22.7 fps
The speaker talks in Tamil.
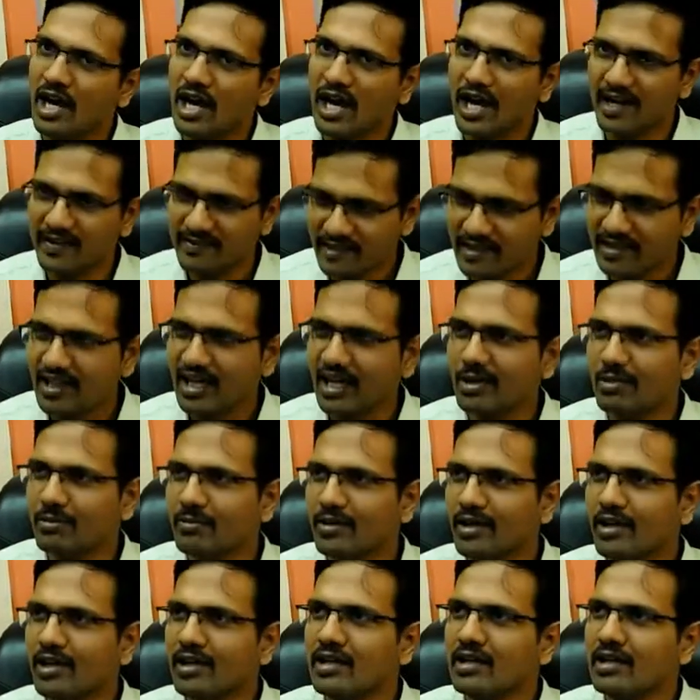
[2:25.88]
அது
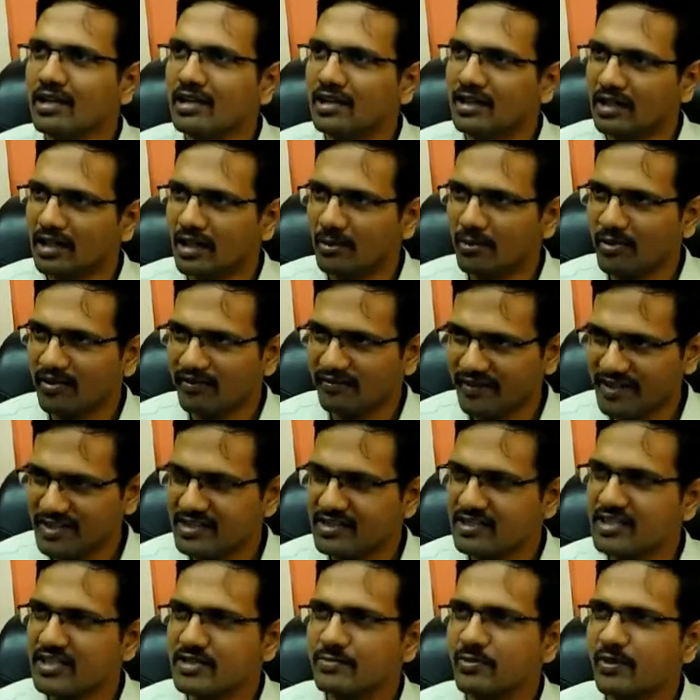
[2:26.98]
இல்லாமல் நம்ம ஃபஸ்ட்
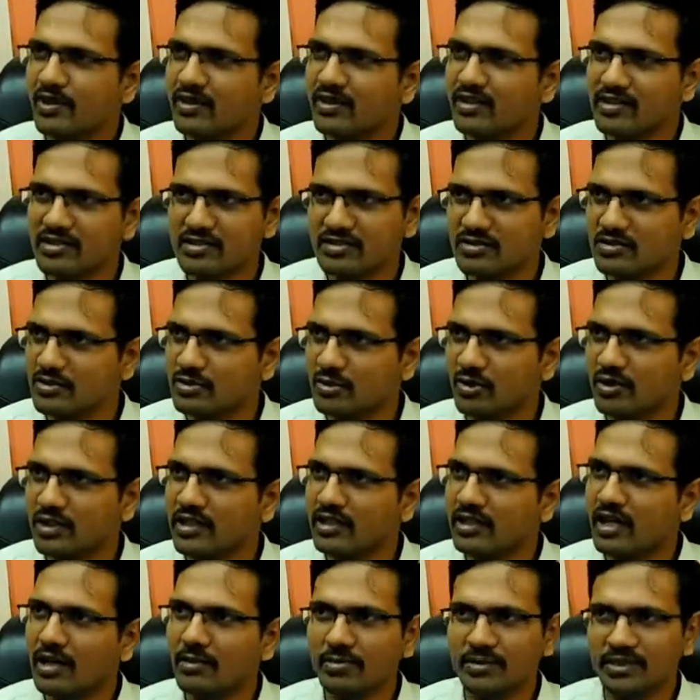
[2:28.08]
ரெஸ்பாண்டர்ஸ்னு சொல்லி
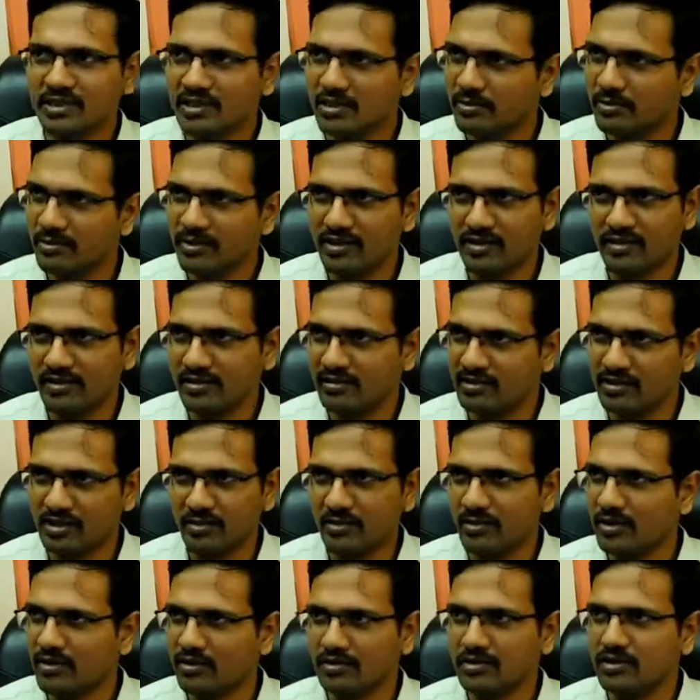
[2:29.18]
நாற்பத்தெட்டு பேர் நம்ம
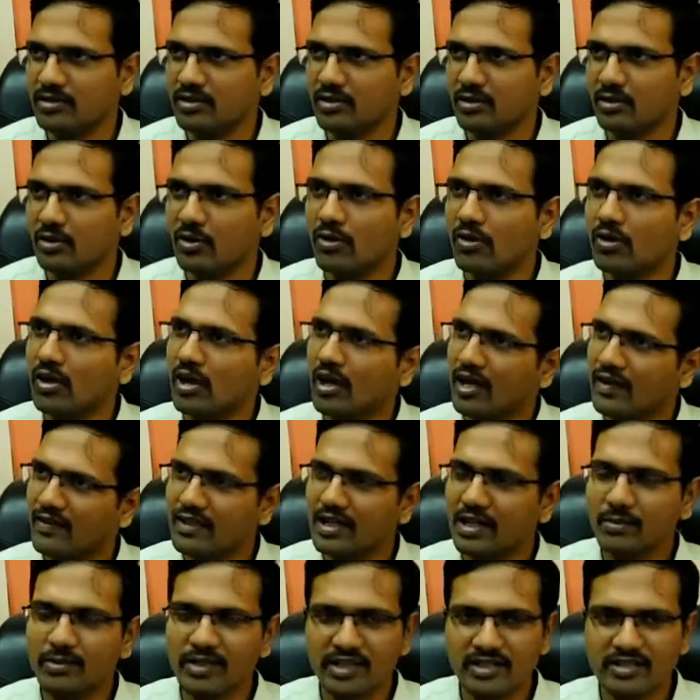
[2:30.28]
வந்து இருக்கோம் அது
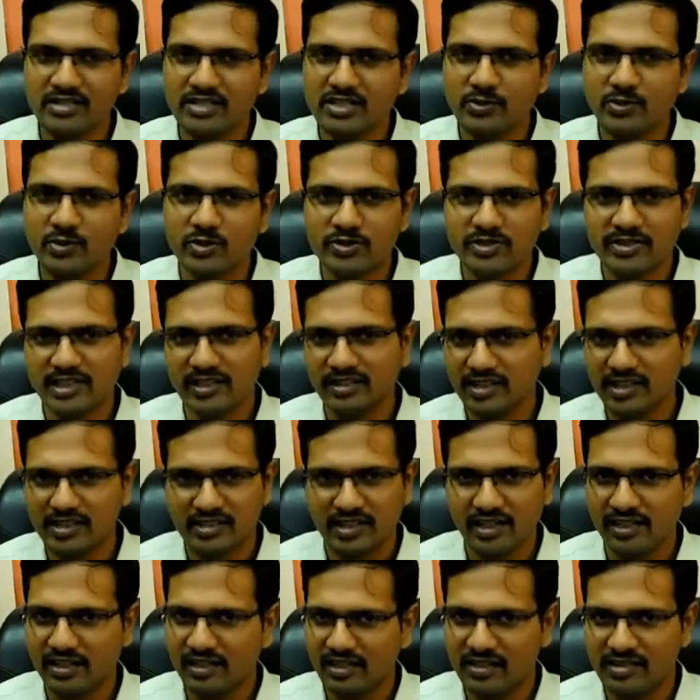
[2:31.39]
இல்லாமல் என்ஜிஓஸ்
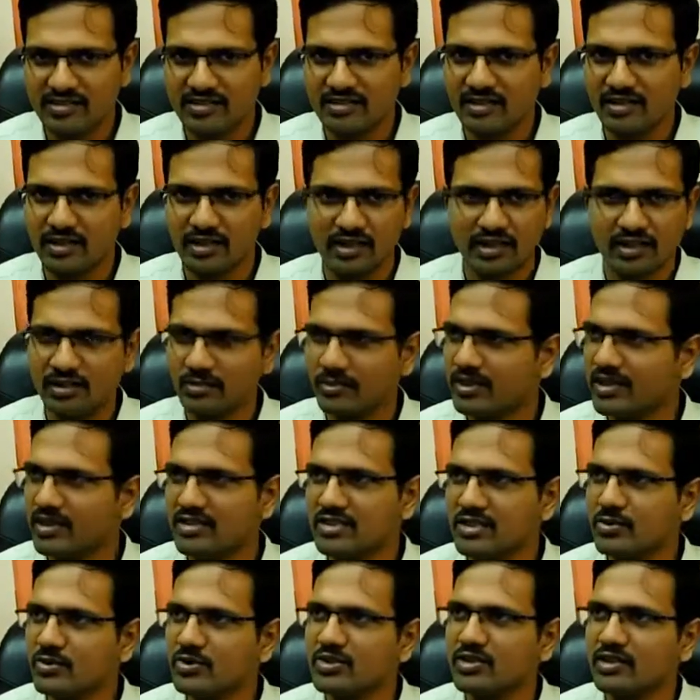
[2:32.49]
சத்யசாய் ட்ரஸ்ட்டு அந்த மாதிரி
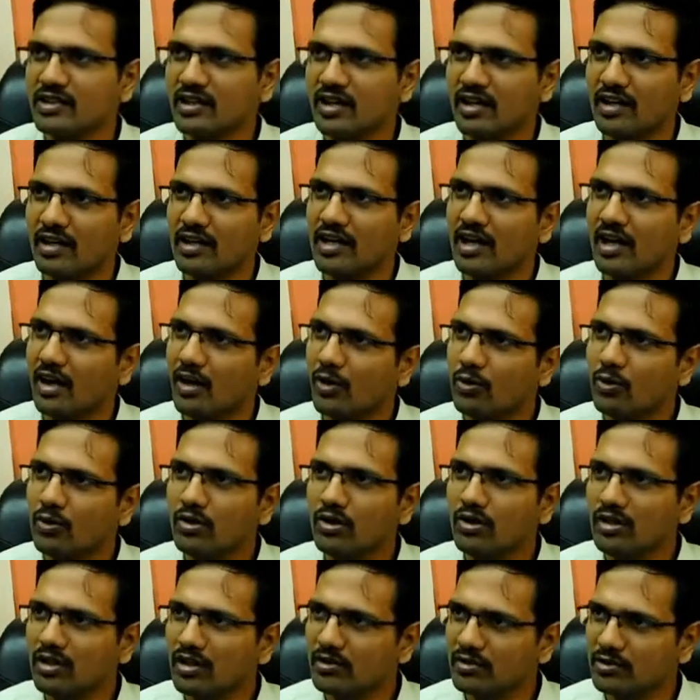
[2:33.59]
என்ஜிஓஸ் இருக்காங்க இல்லையா
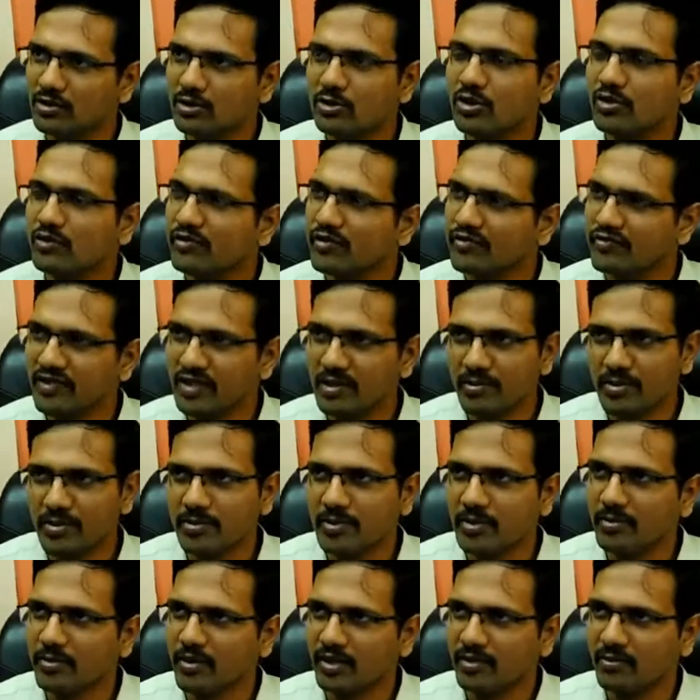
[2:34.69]
அவங்களில் வந்து ஒரு ஃபிஃப்டி
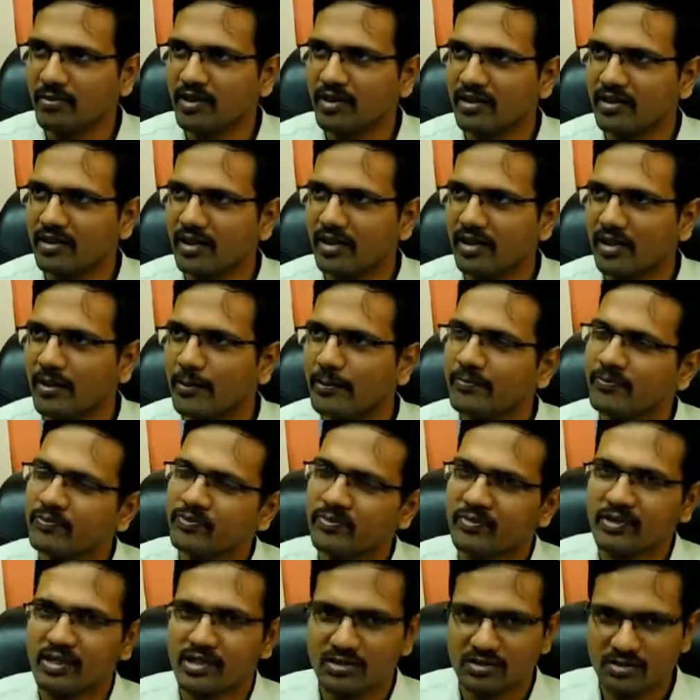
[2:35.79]
பீப்புள் பக்கமாக இருக்காங்க
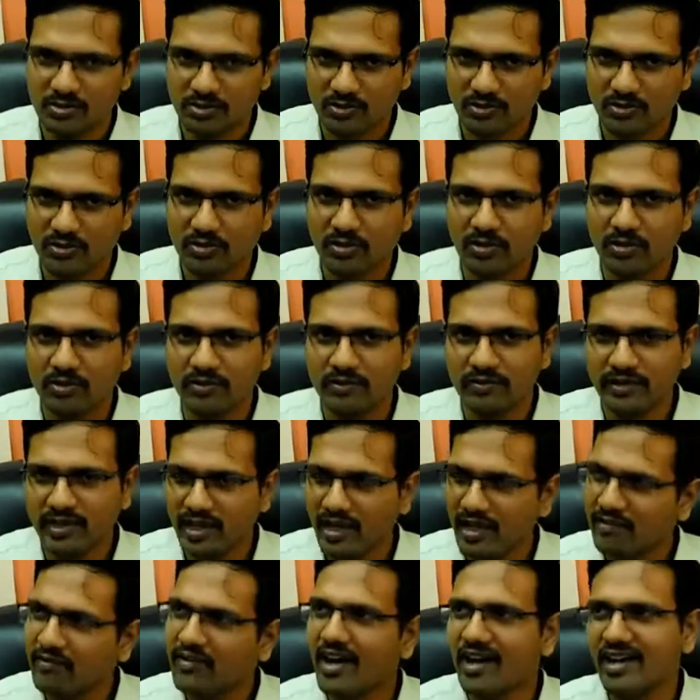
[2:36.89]
ஸோ வி
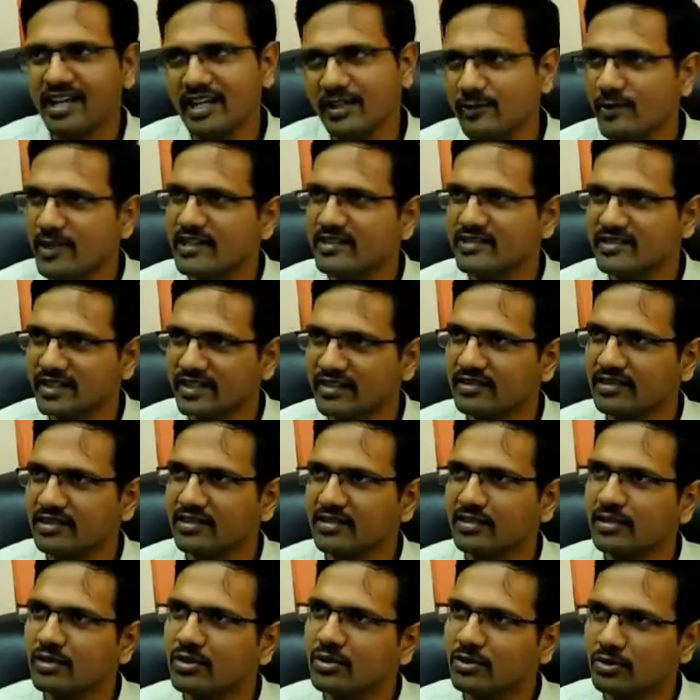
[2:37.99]
ஹாவ் அடிக்வேட் ஸ்ட்ரென்த்
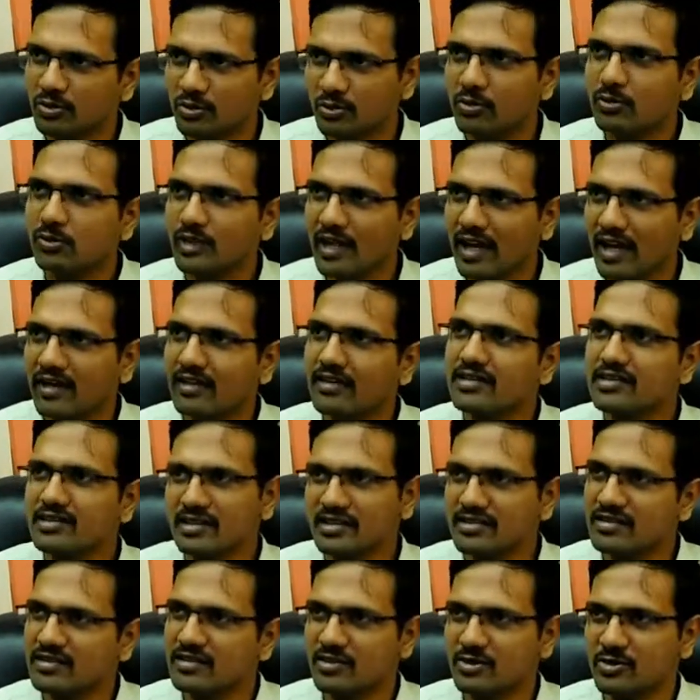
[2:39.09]
டு டேக்கிள்
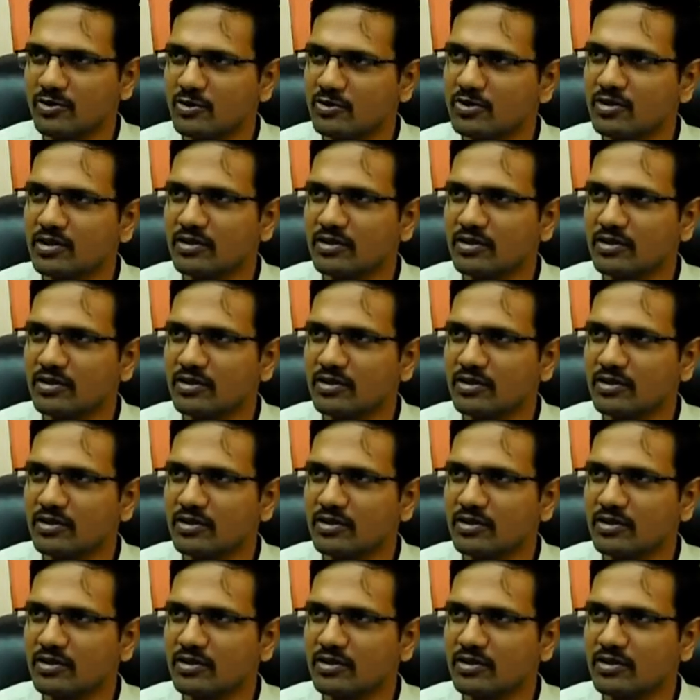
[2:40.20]
சச் இஷ்யூஸ்